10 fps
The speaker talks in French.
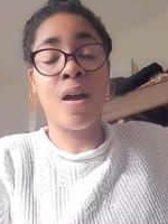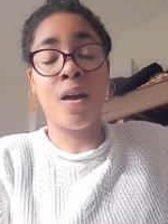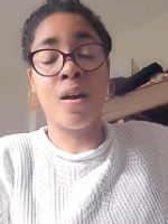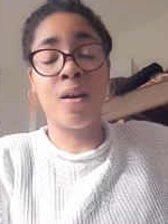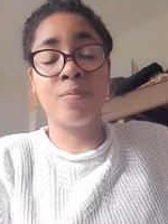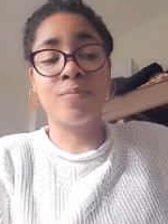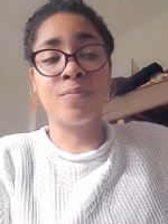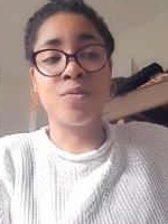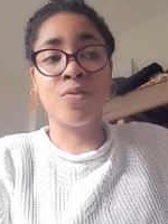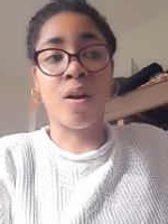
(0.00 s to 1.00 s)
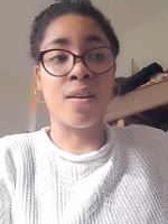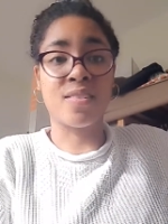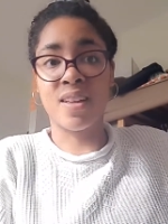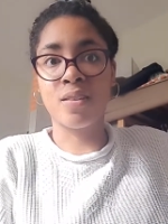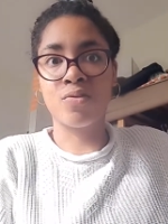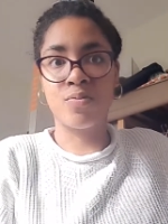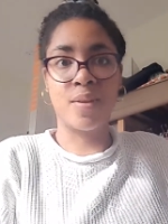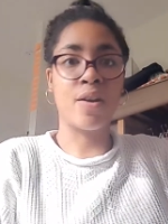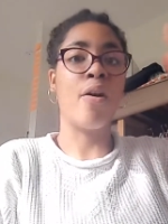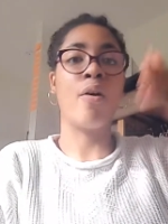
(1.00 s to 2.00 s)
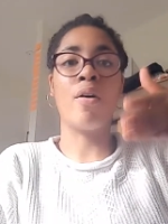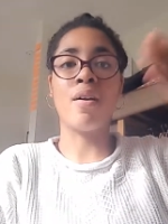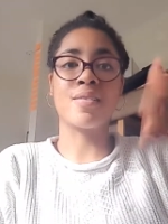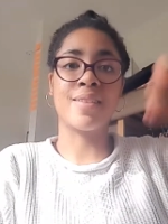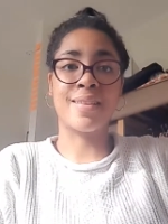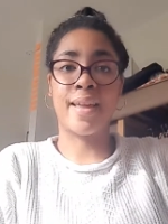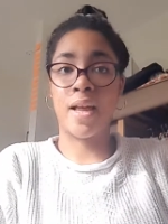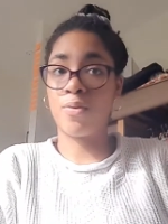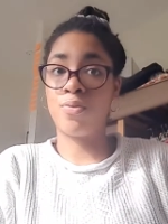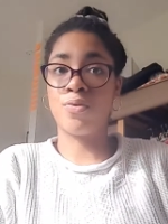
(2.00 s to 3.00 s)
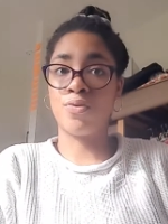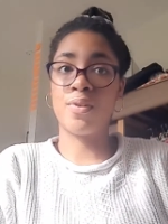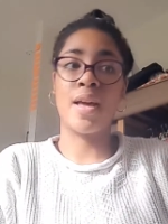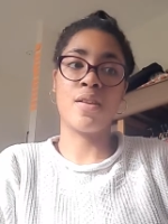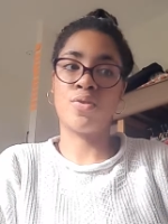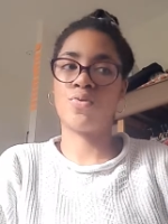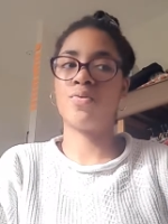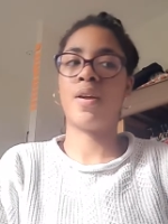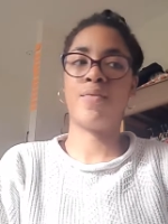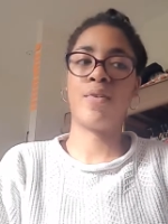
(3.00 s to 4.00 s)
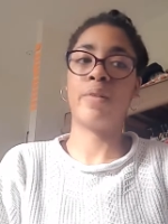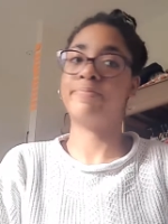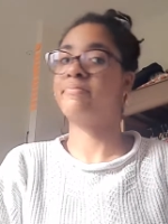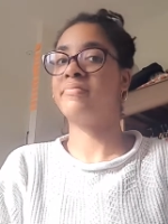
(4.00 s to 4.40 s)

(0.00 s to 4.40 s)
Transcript: euh, sur un cintre, tu mets un cintre égale une tenue égale un jour, et voilà.